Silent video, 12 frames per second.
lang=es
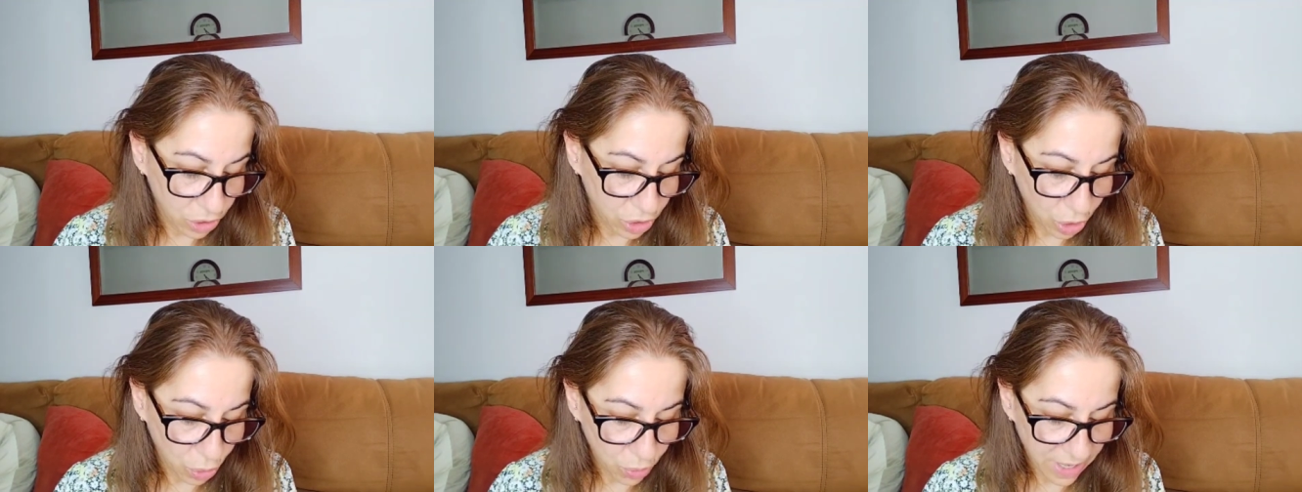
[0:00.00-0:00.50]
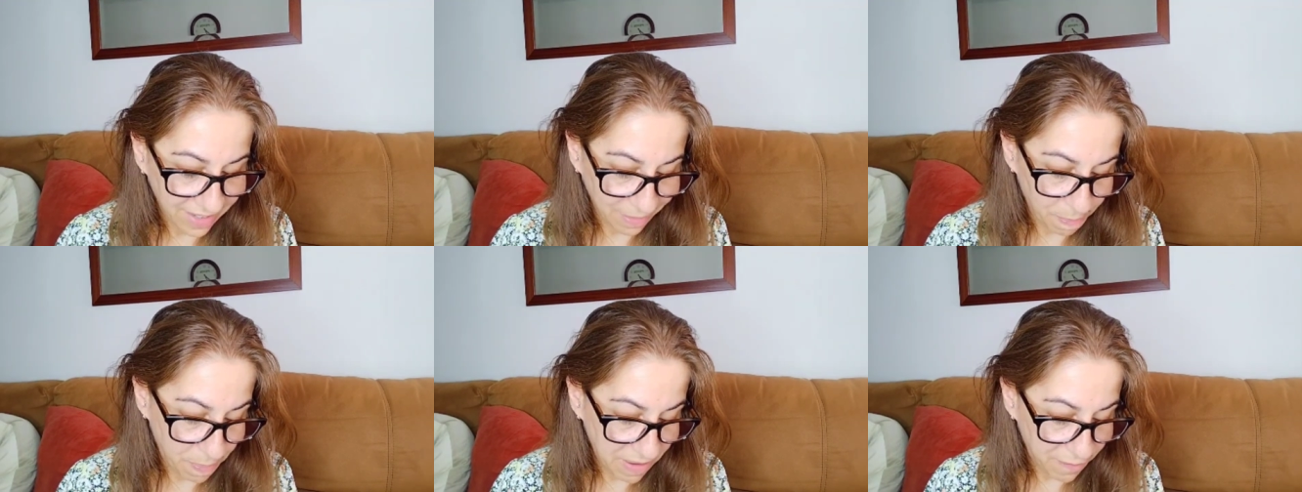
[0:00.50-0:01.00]

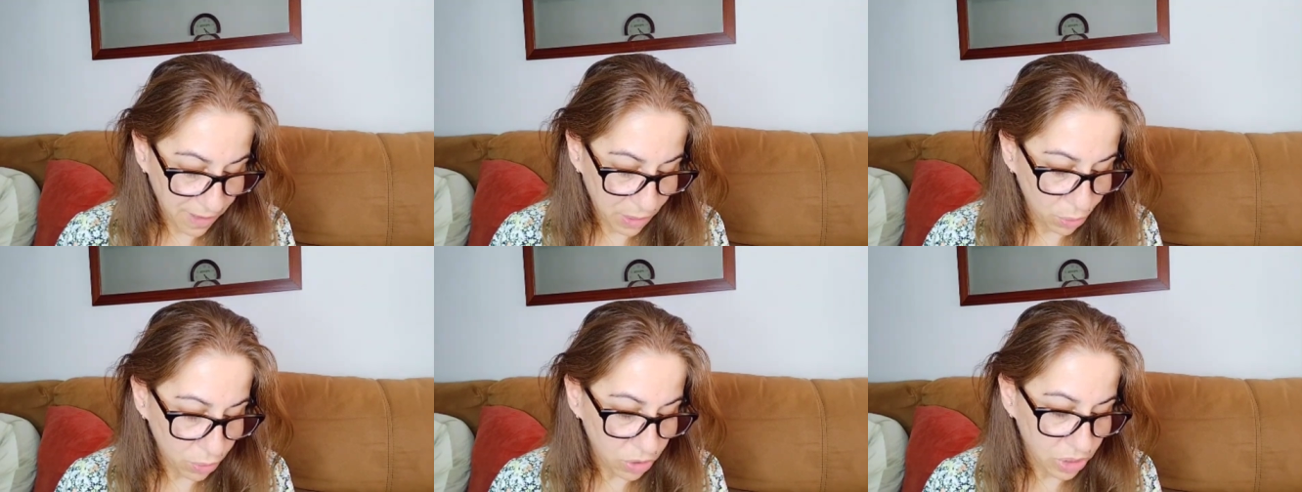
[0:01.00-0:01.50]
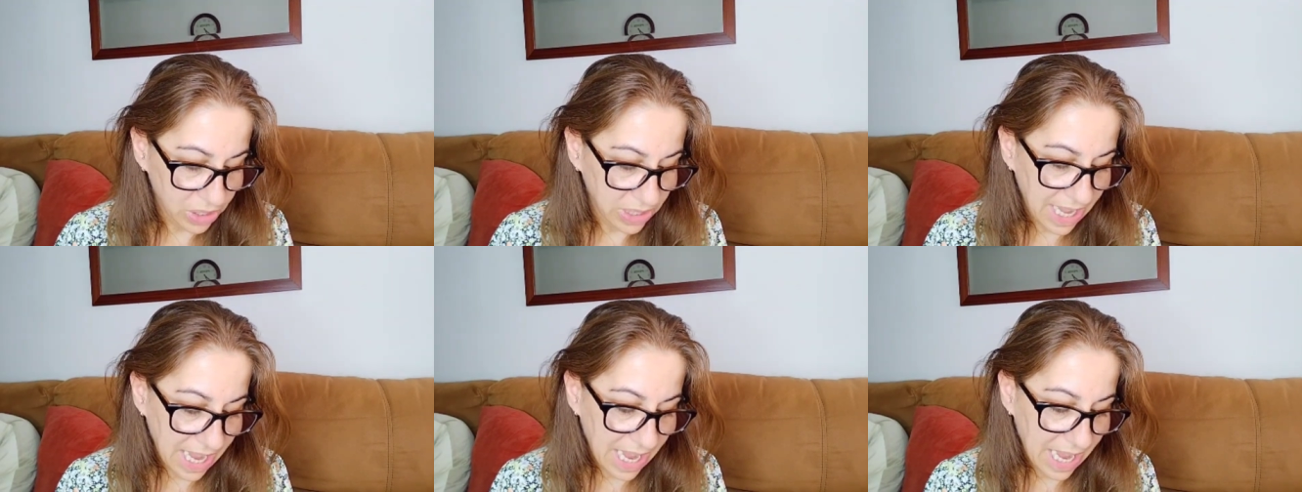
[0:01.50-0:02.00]
yogures bifidus
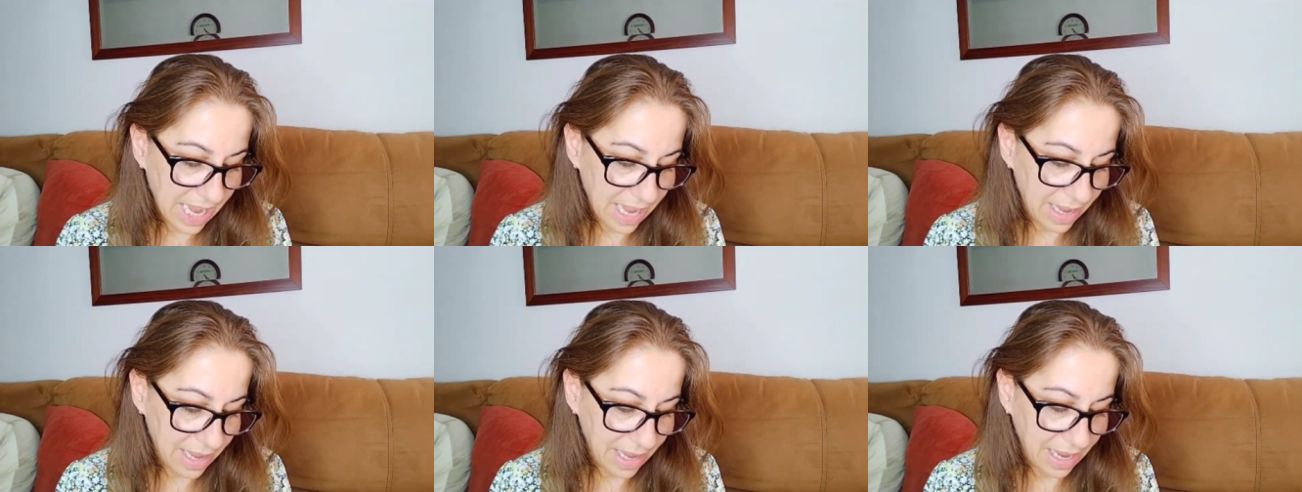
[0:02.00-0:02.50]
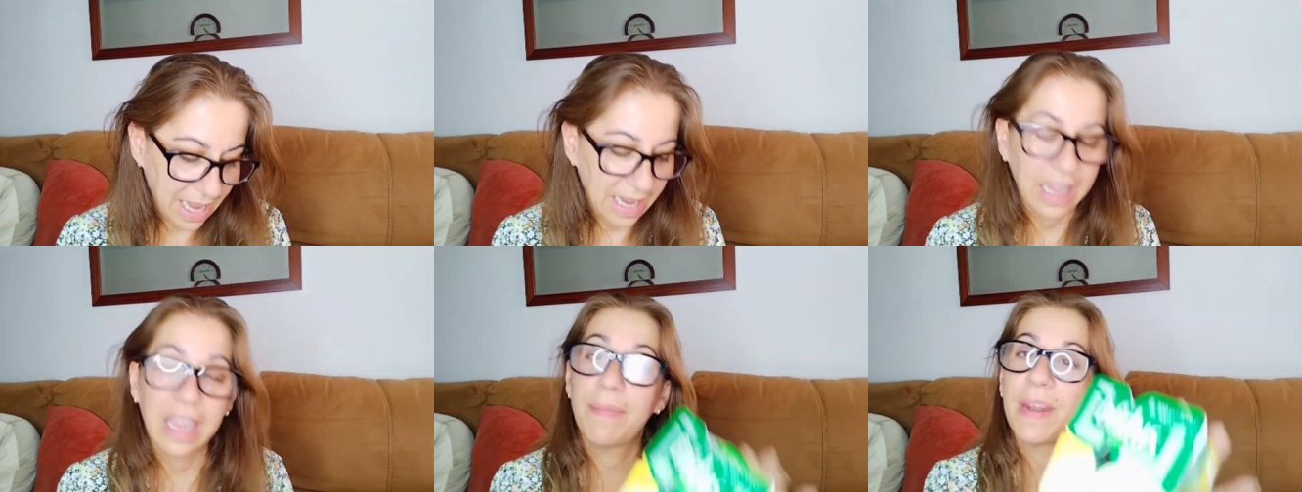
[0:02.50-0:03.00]
de eh,
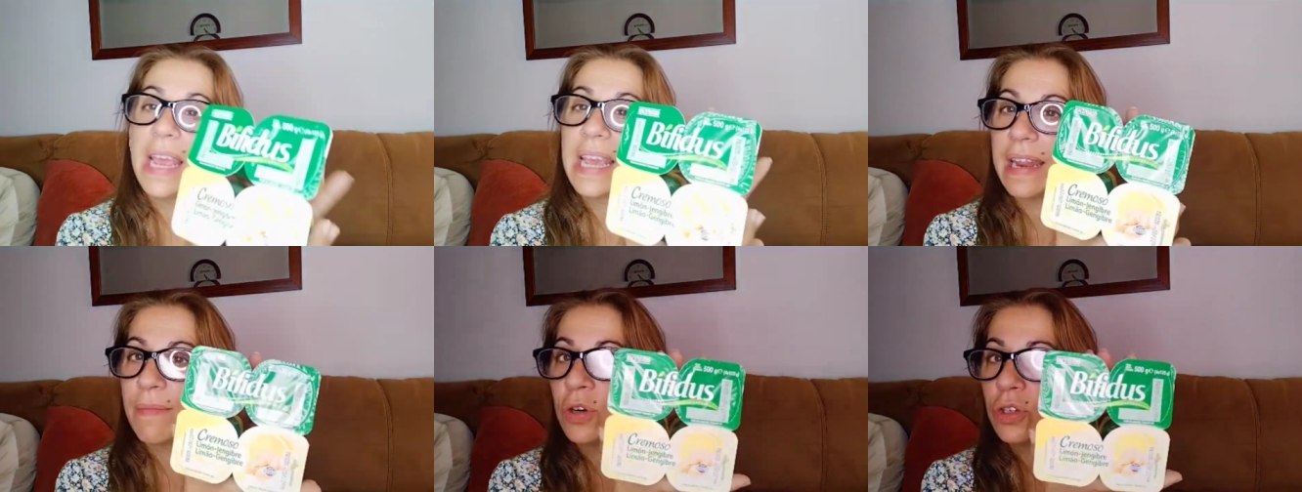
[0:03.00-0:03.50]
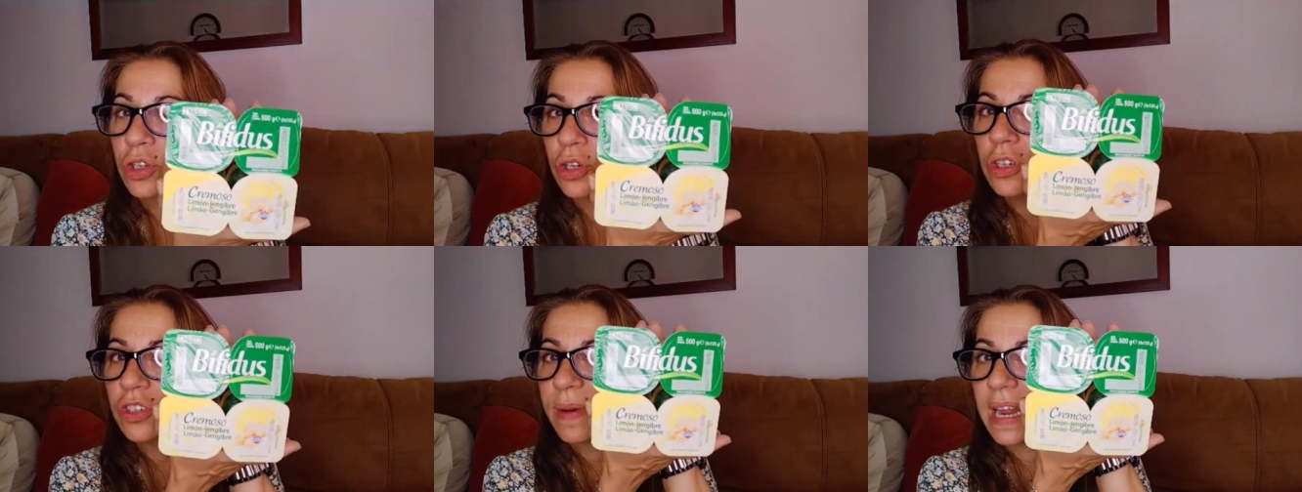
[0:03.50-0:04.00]
jengibre
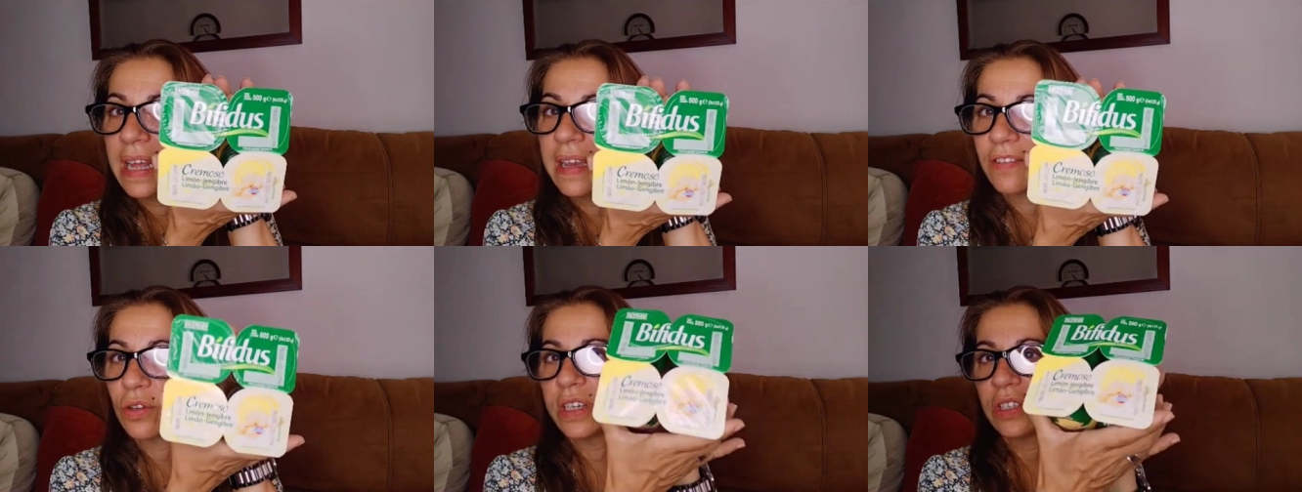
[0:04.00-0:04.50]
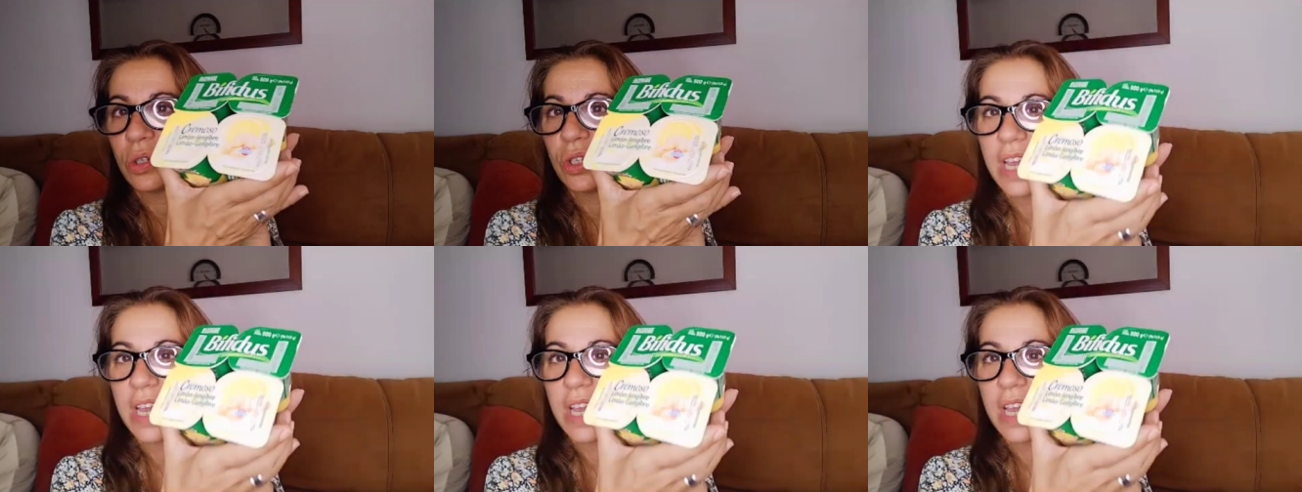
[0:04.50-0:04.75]
cremosos, ¿vale? Que son estos de